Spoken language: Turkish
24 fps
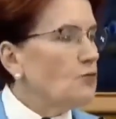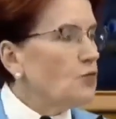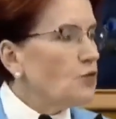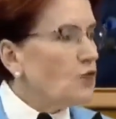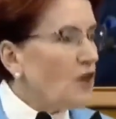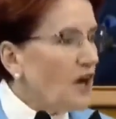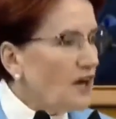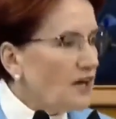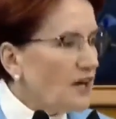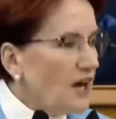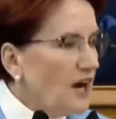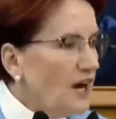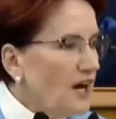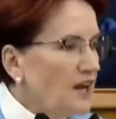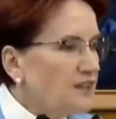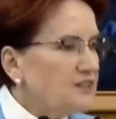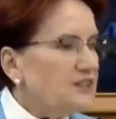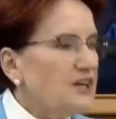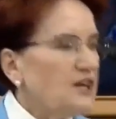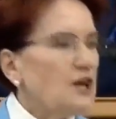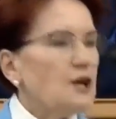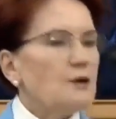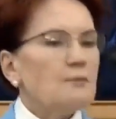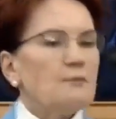Bu karar
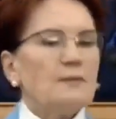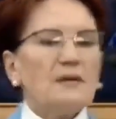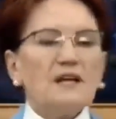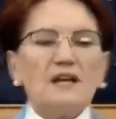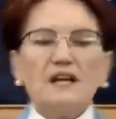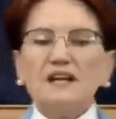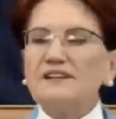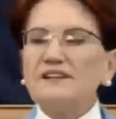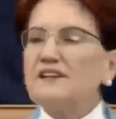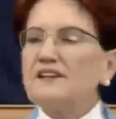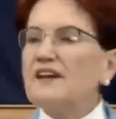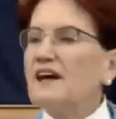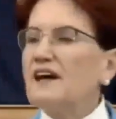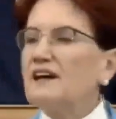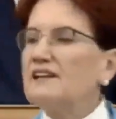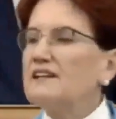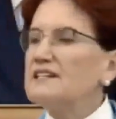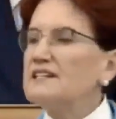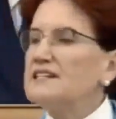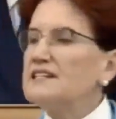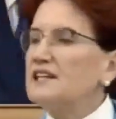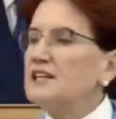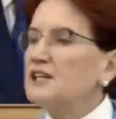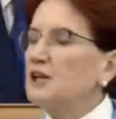millet
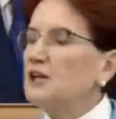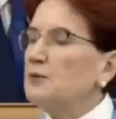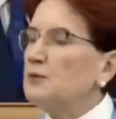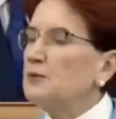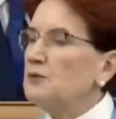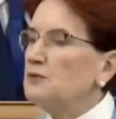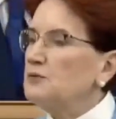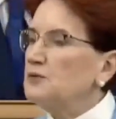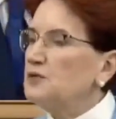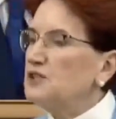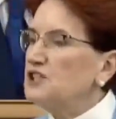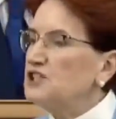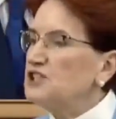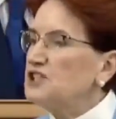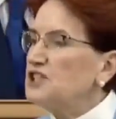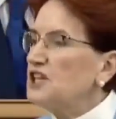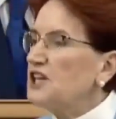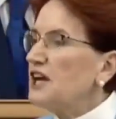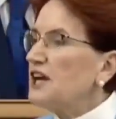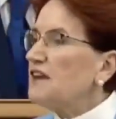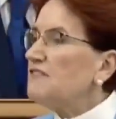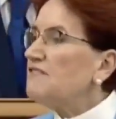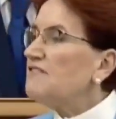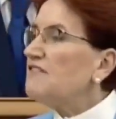iradesine yapılmış
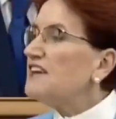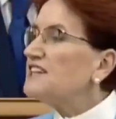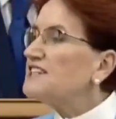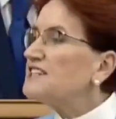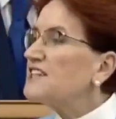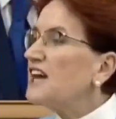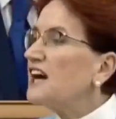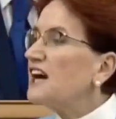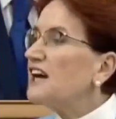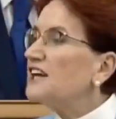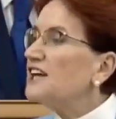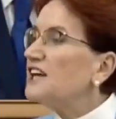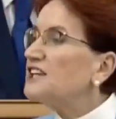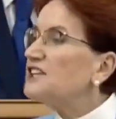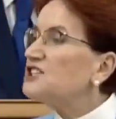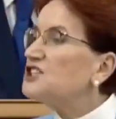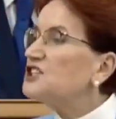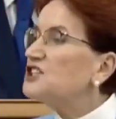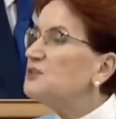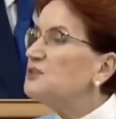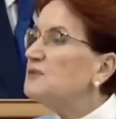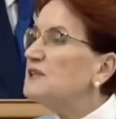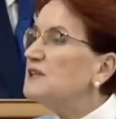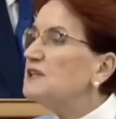
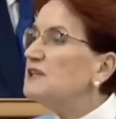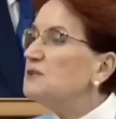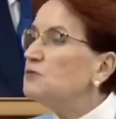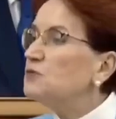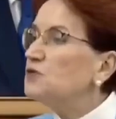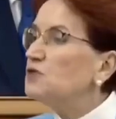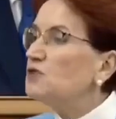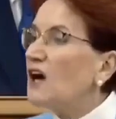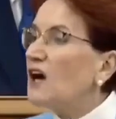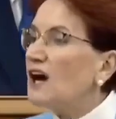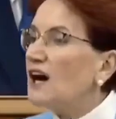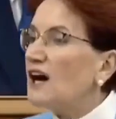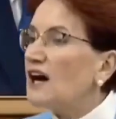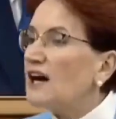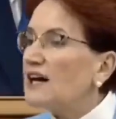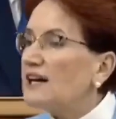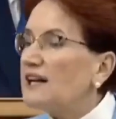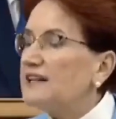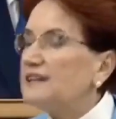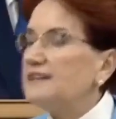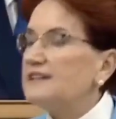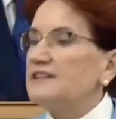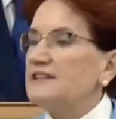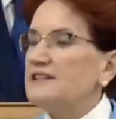vesayetçi bir
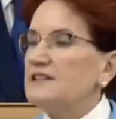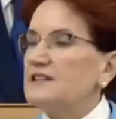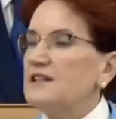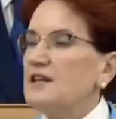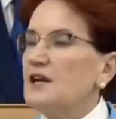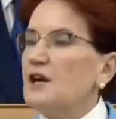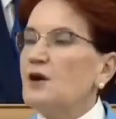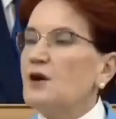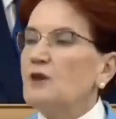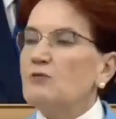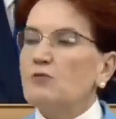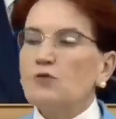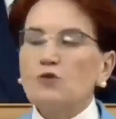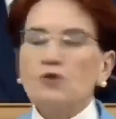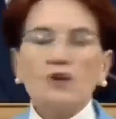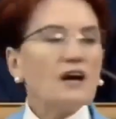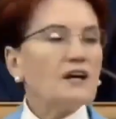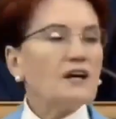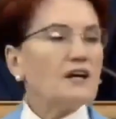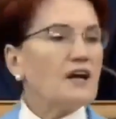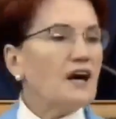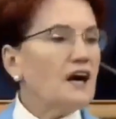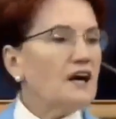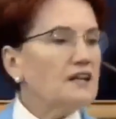müdahaledir. Bu
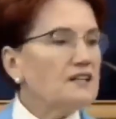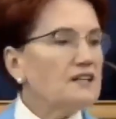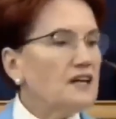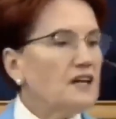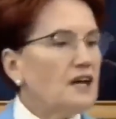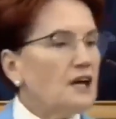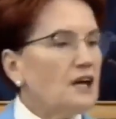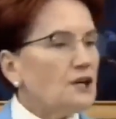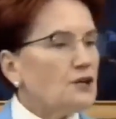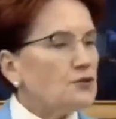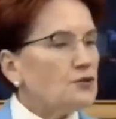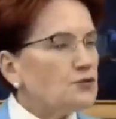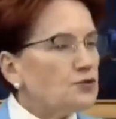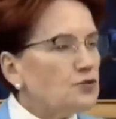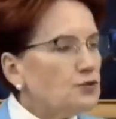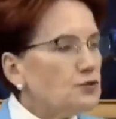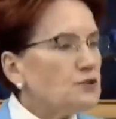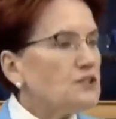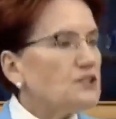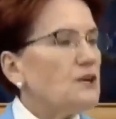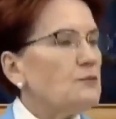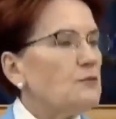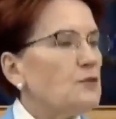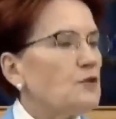karar
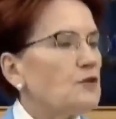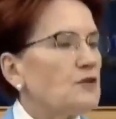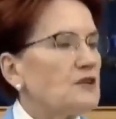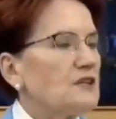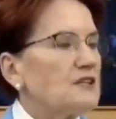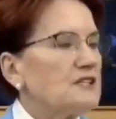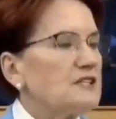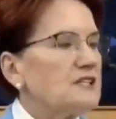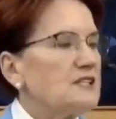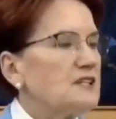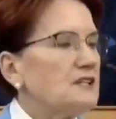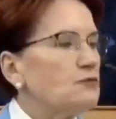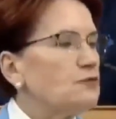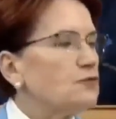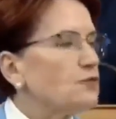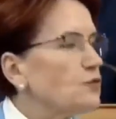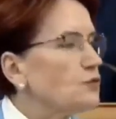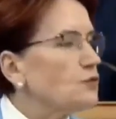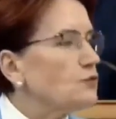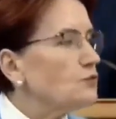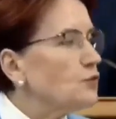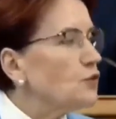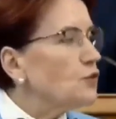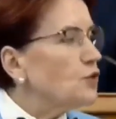Türk demokrasisine
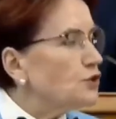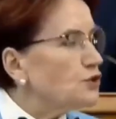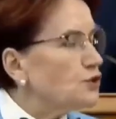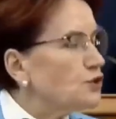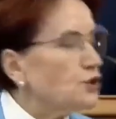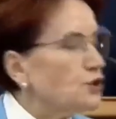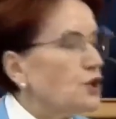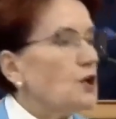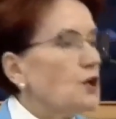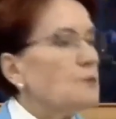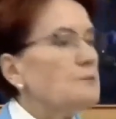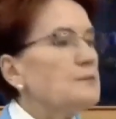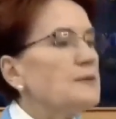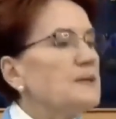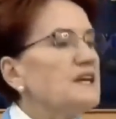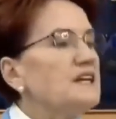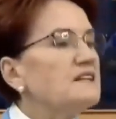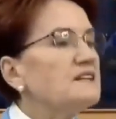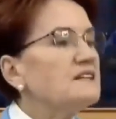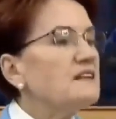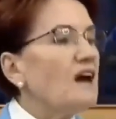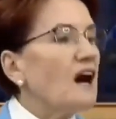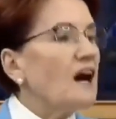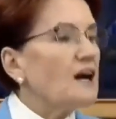vurulmuş
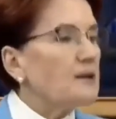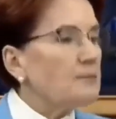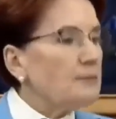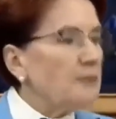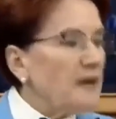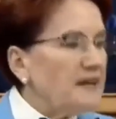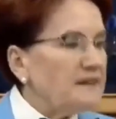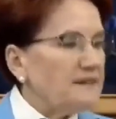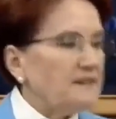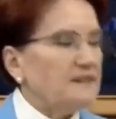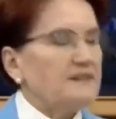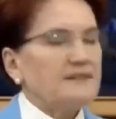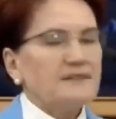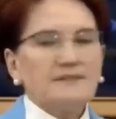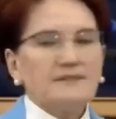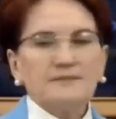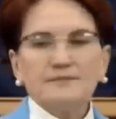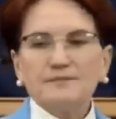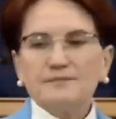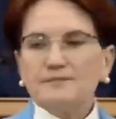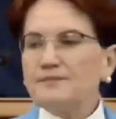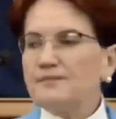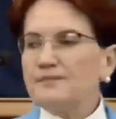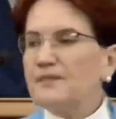bir darbedir.